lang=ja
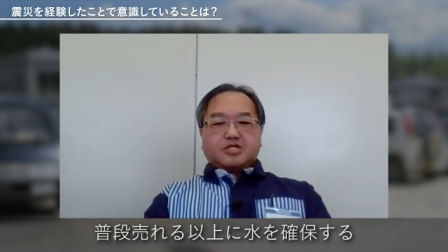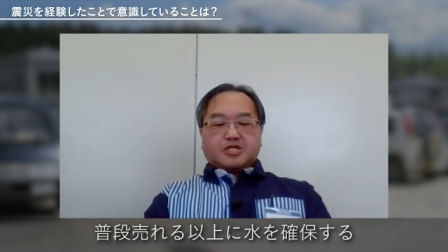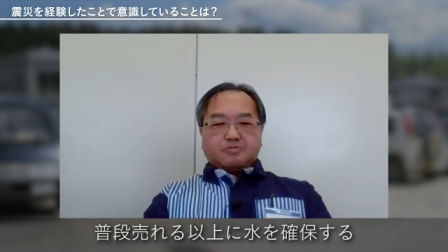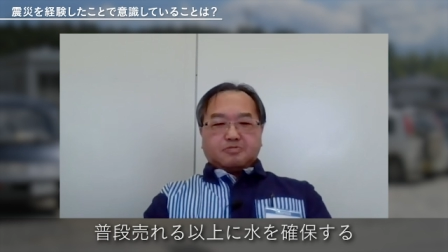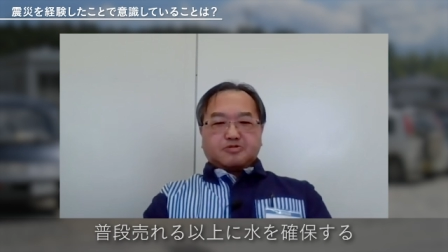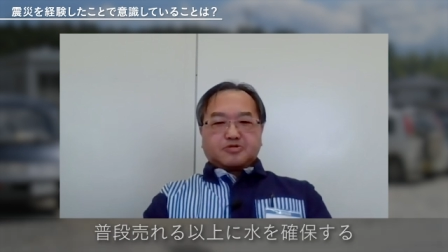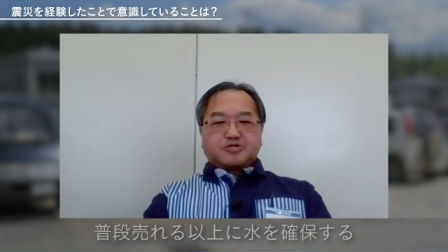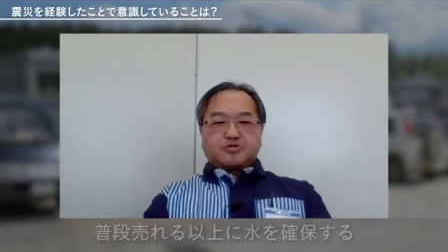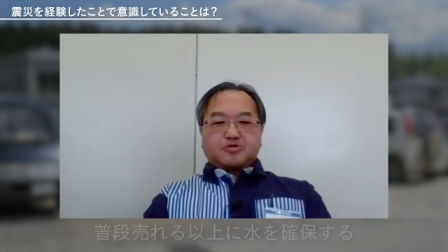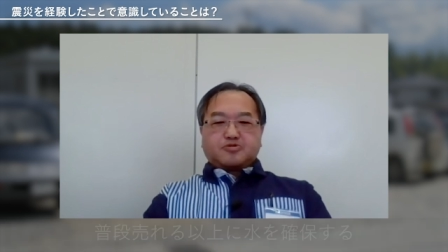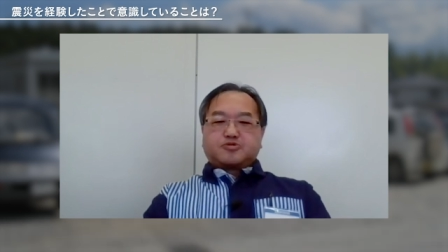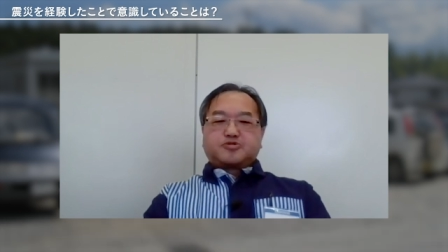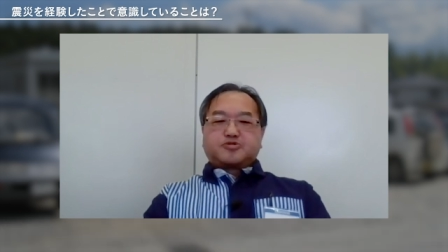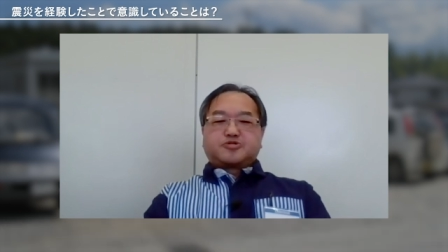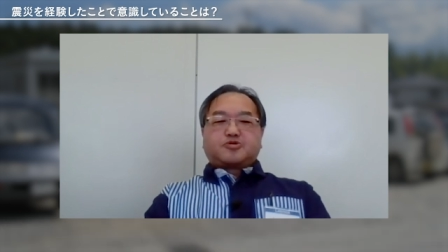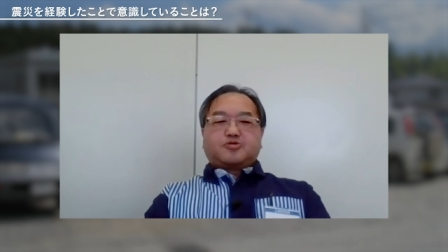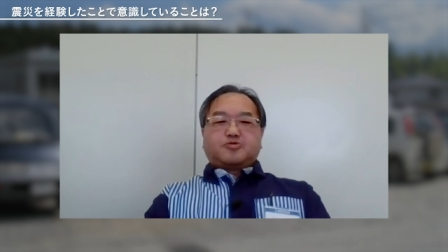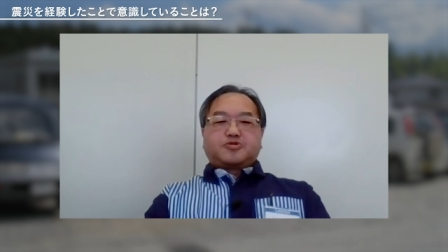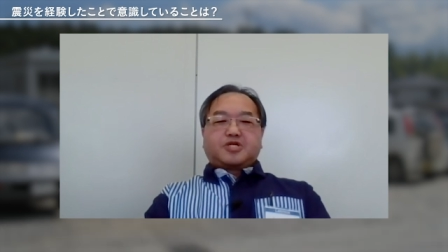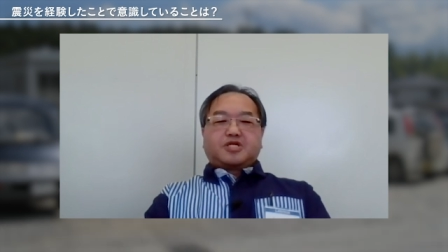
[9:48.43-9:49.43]
多分そういう
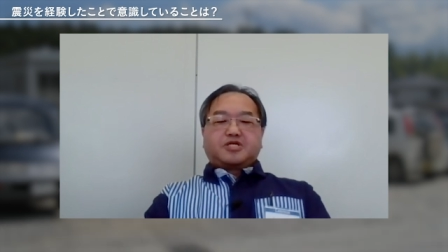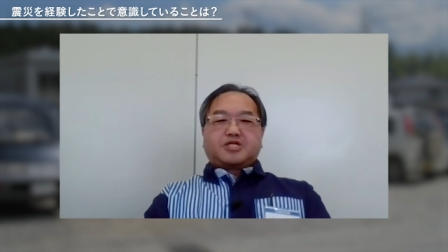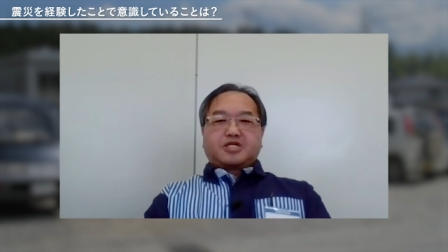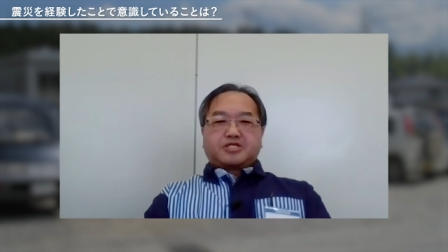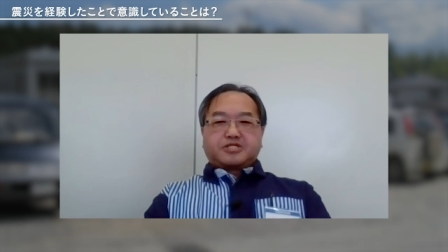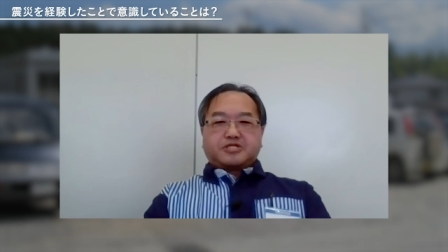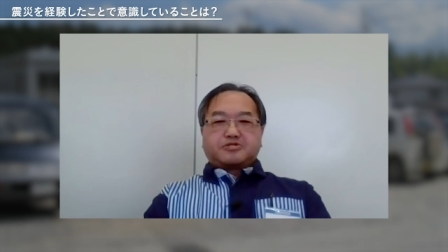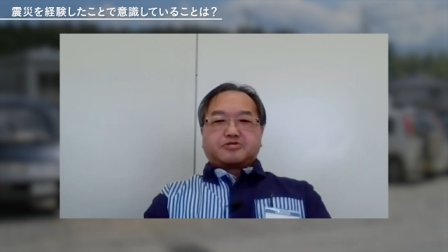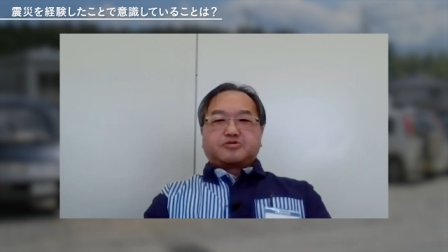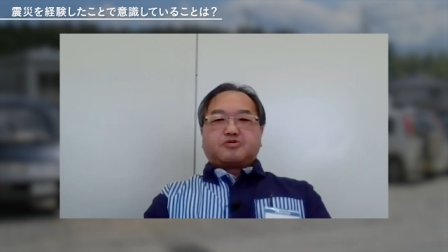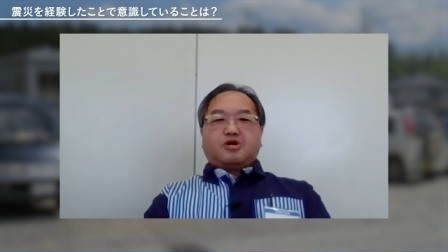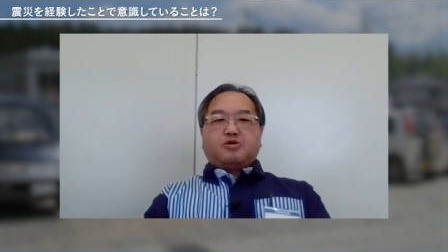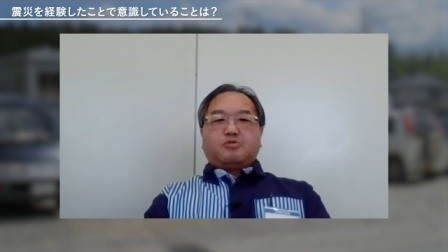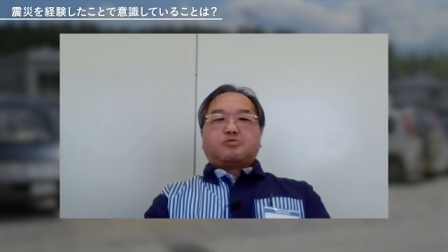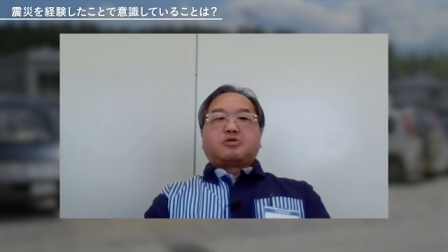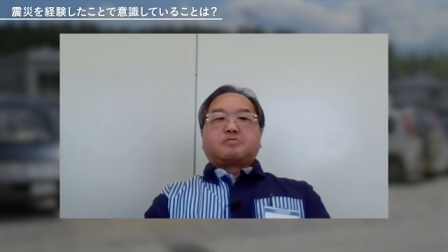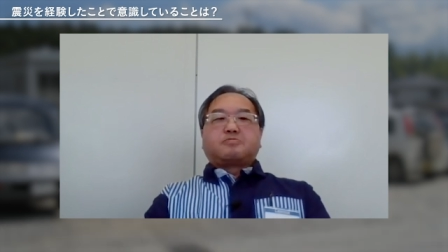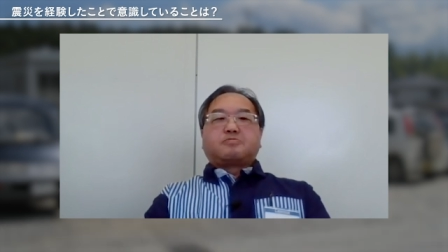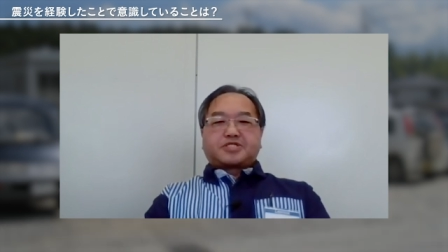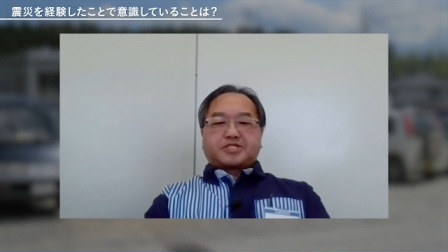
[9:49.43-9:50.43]
状態になってるとは
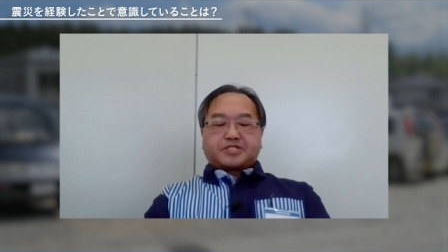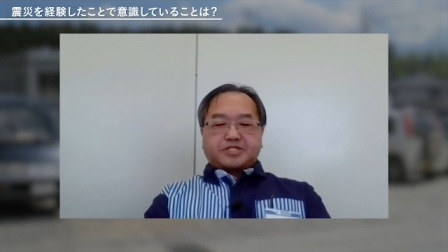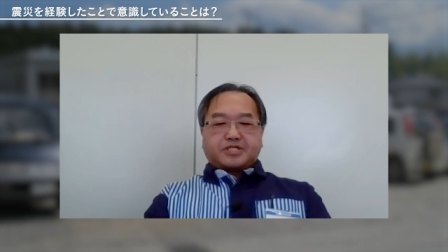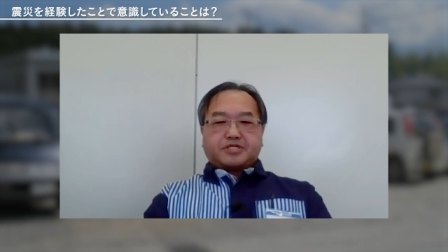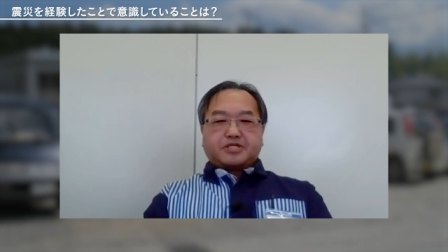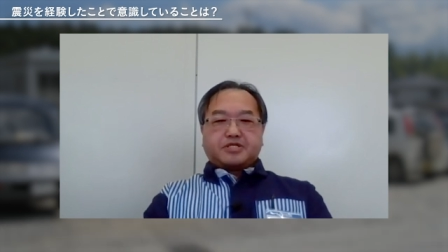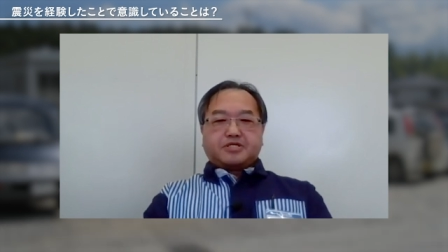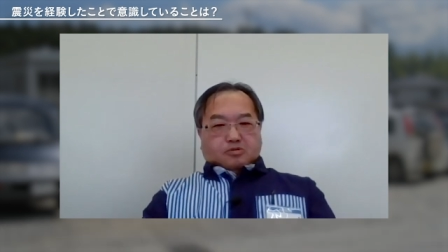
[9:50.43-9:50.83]
思います